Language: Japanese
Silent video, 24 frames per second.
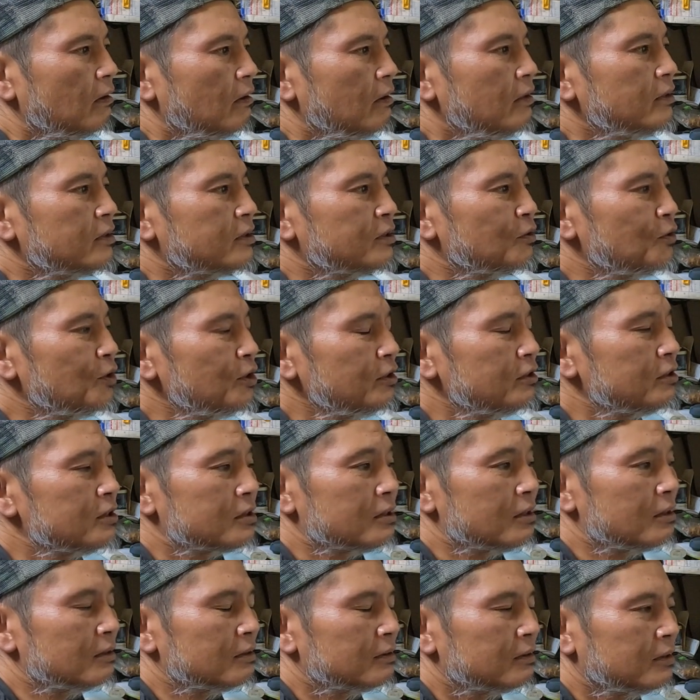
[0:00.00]
えそれって
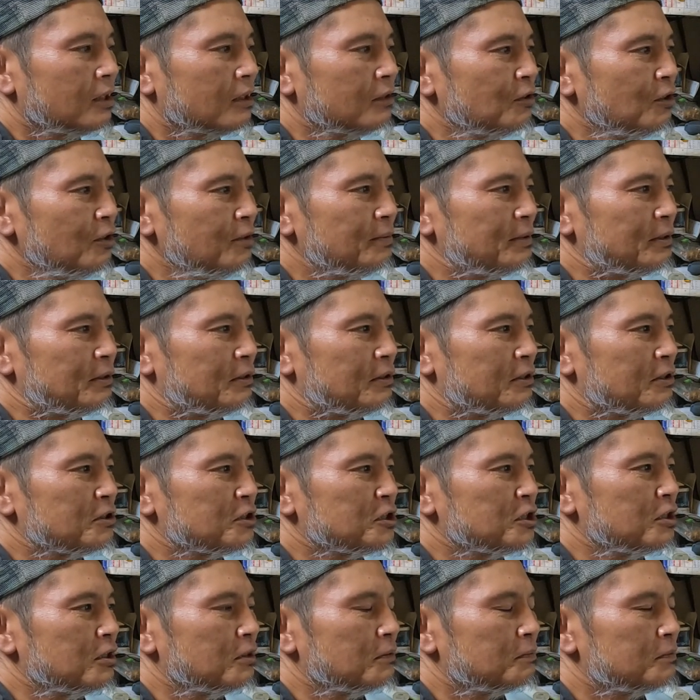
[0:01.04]
さ例えばの
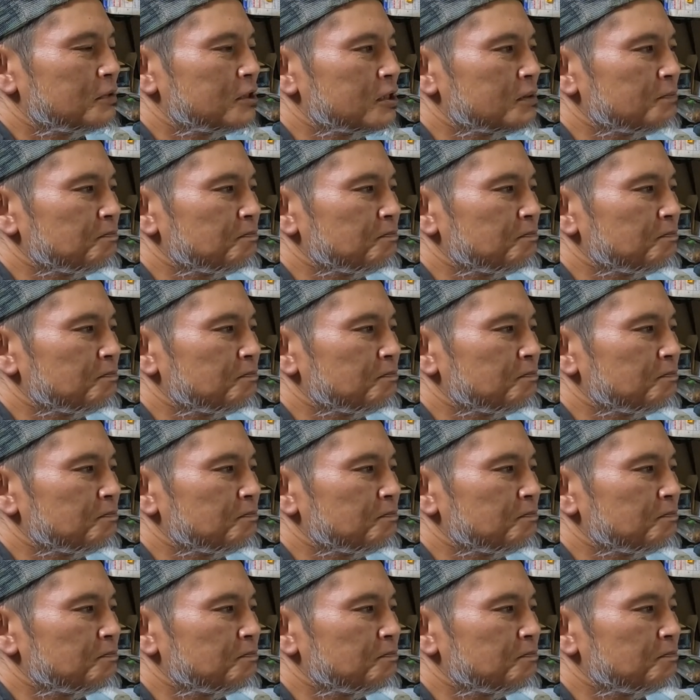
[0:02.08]
話、うん、